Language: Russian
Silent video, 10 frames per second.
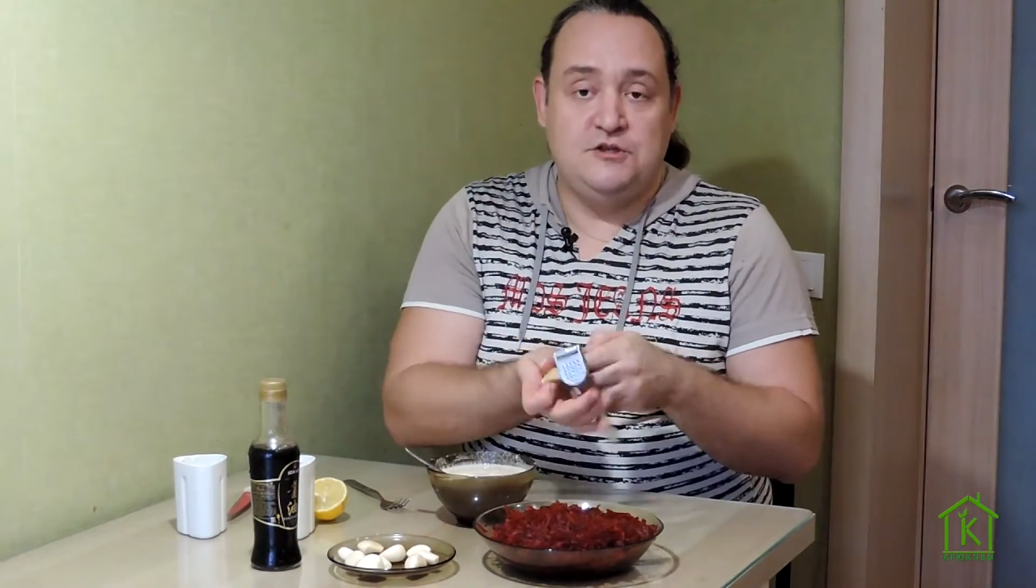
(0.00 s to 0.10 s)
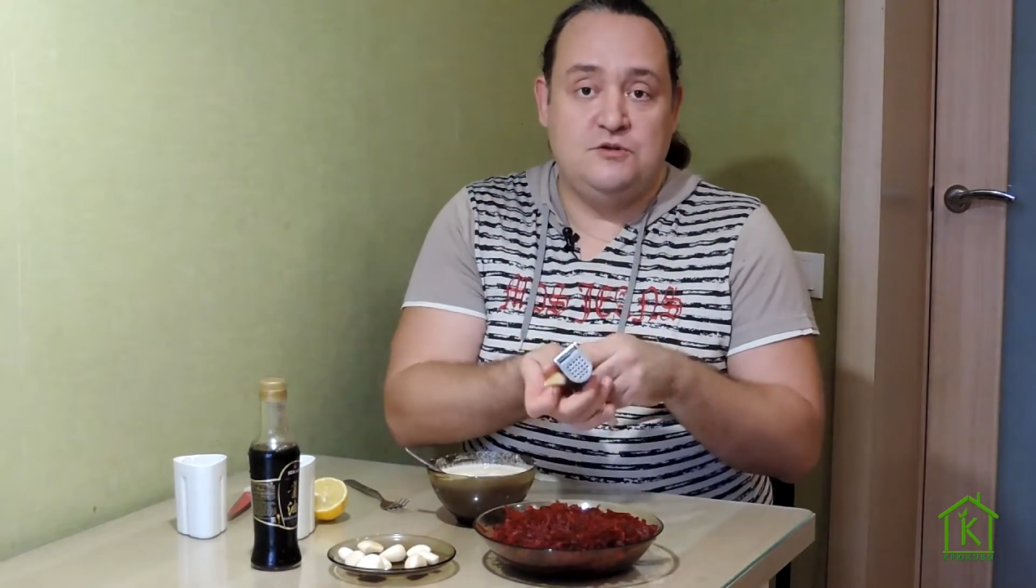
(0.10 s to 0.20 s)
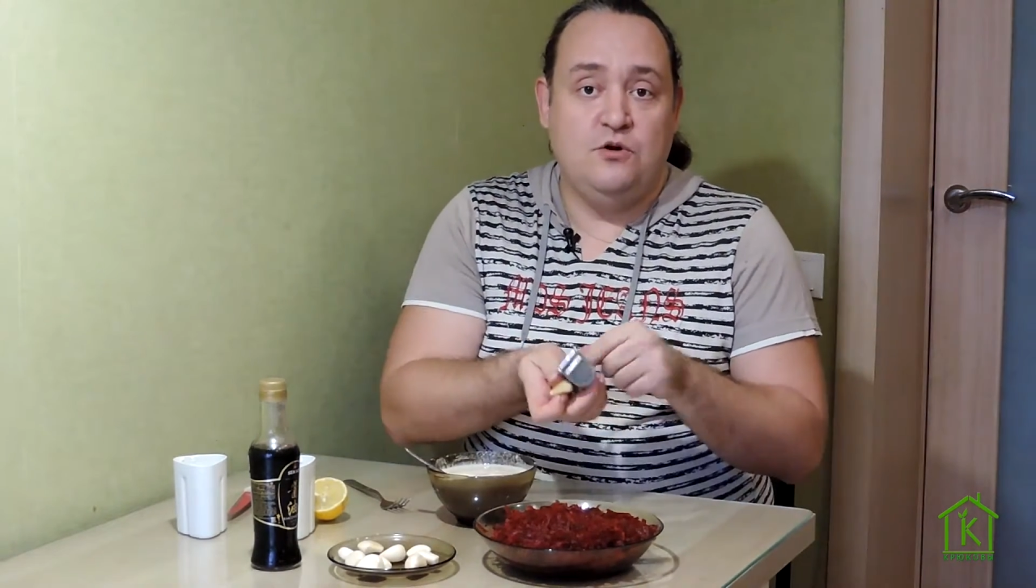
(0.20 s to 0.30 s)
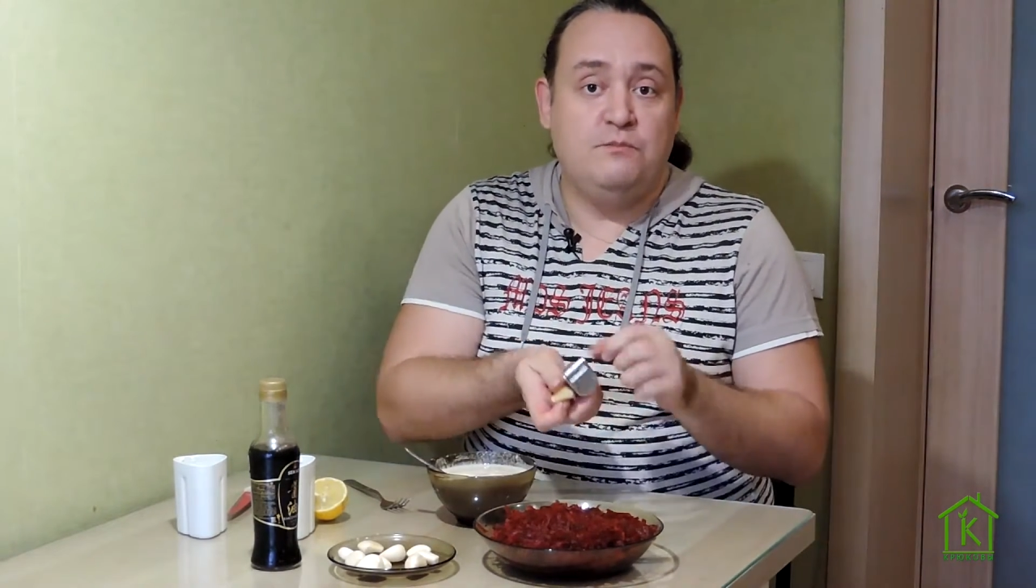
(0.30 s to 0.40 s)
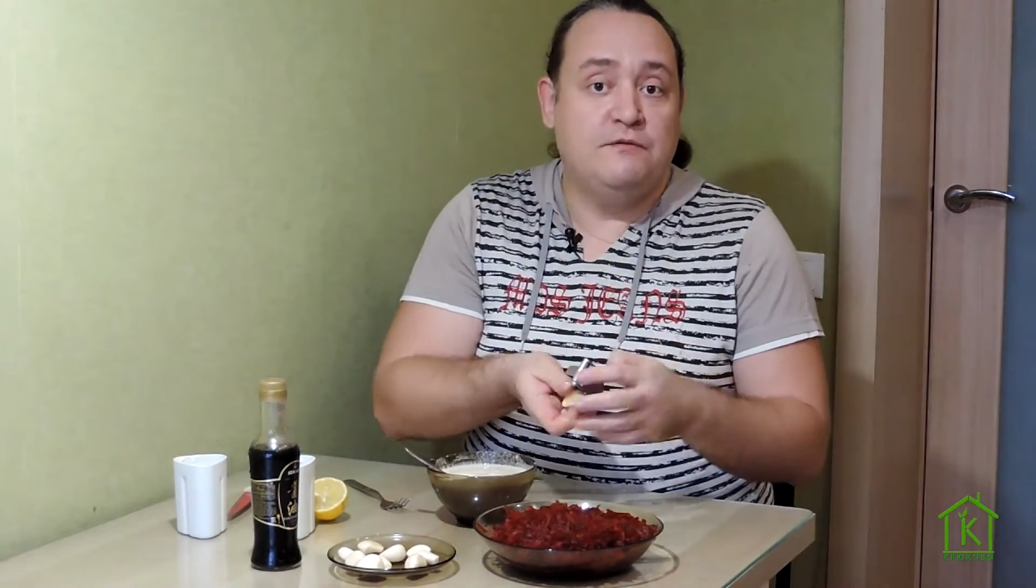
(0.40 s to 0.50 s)

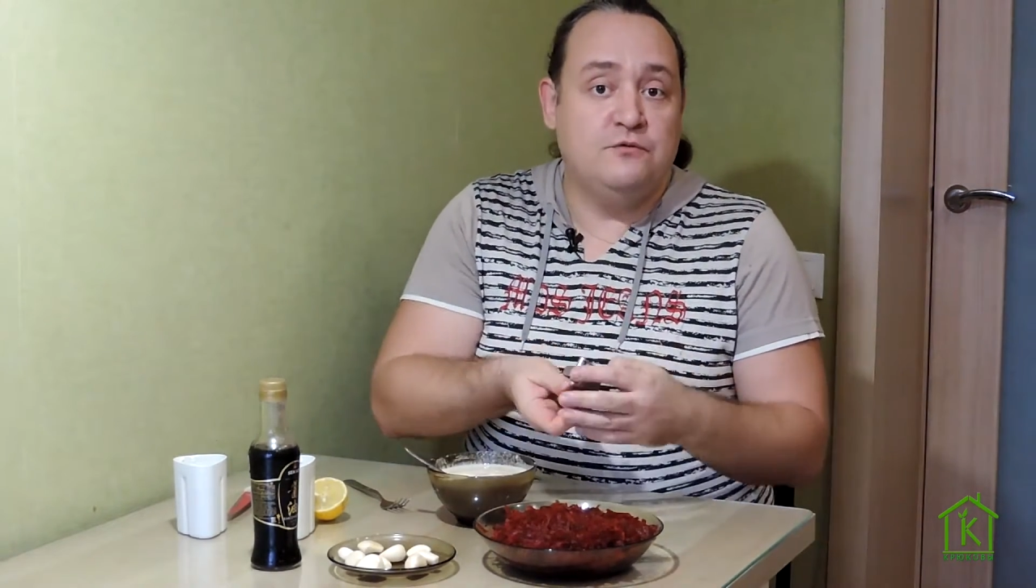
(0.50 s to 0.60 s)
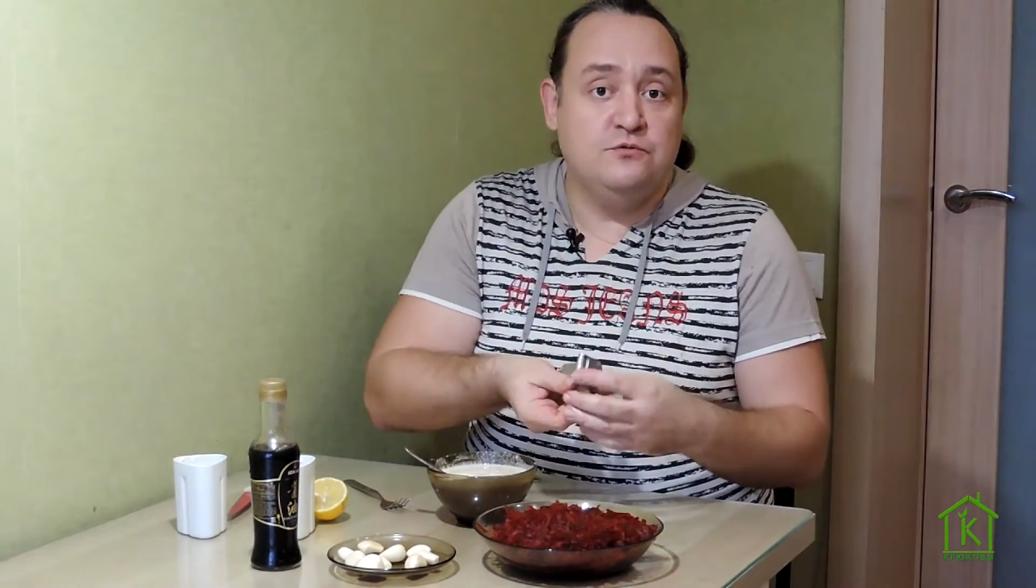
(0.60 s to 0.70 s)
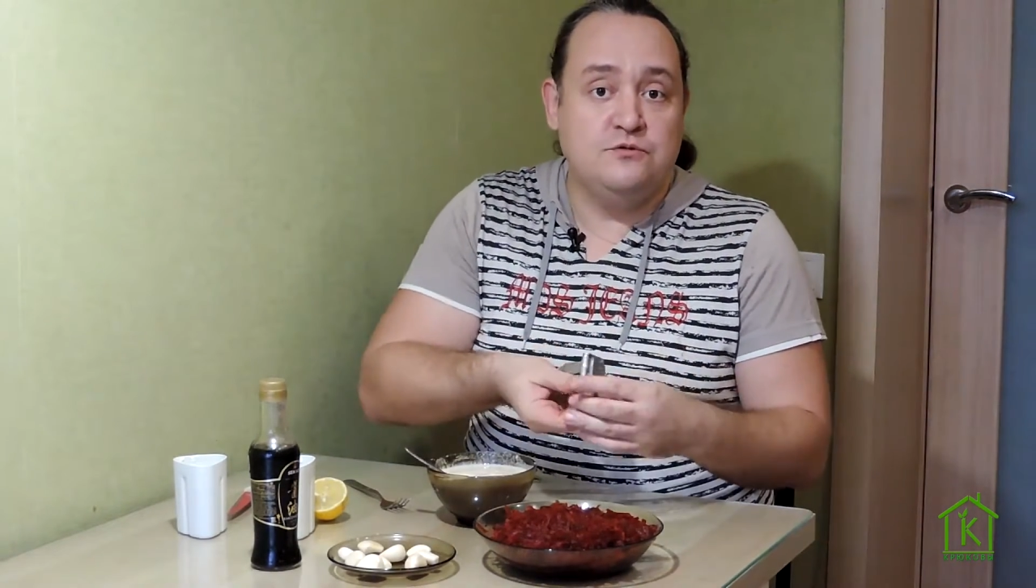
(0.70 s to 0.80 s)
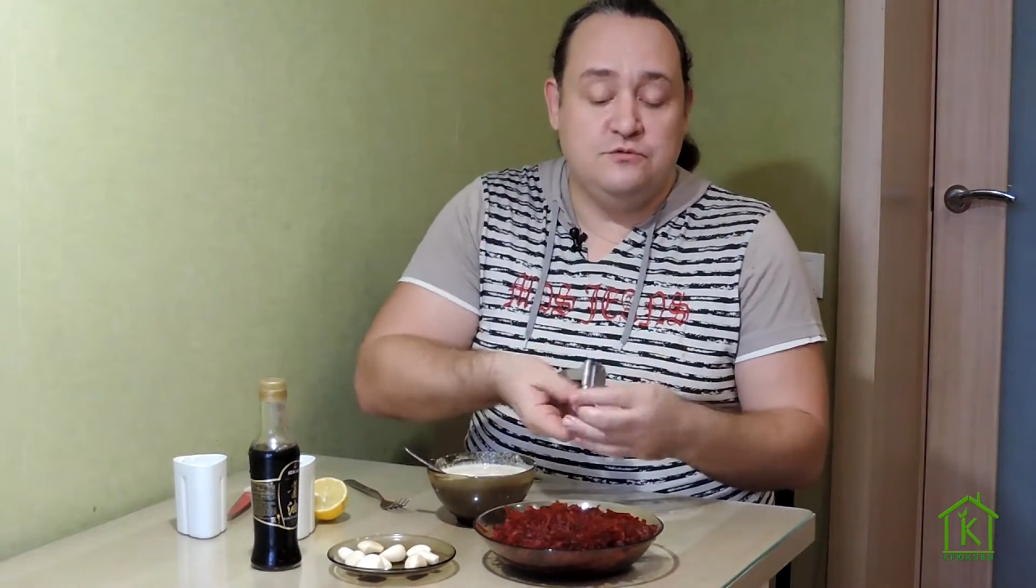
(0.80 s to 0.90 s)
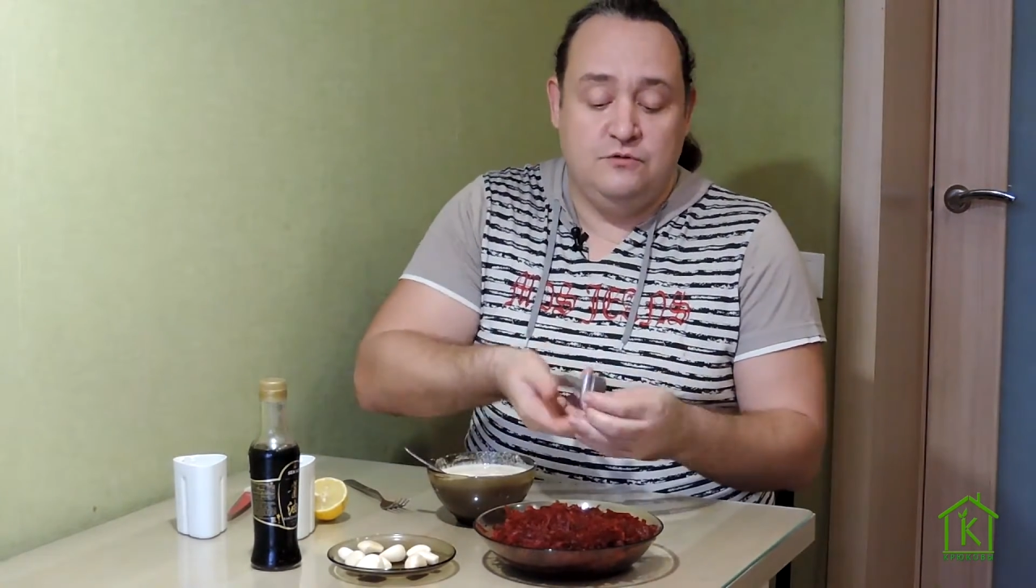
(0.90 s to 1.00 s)
чеснок по
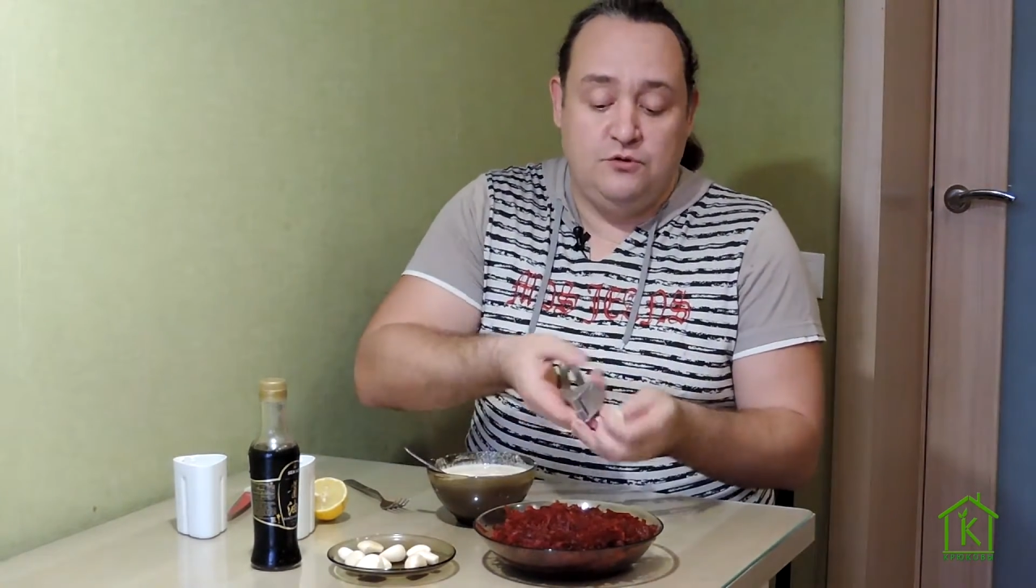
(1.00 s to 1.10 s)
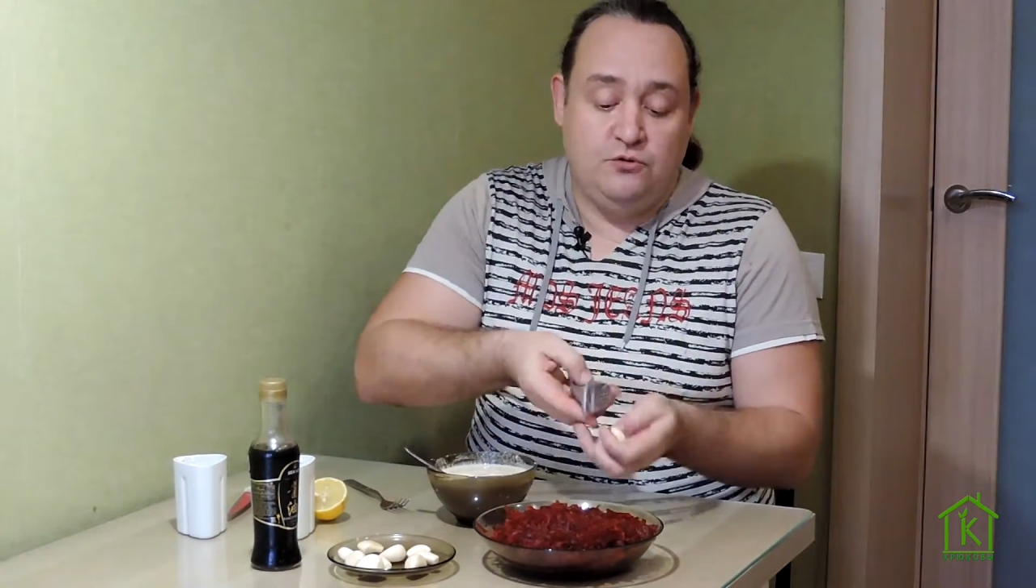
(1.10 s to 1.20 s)
вкусу,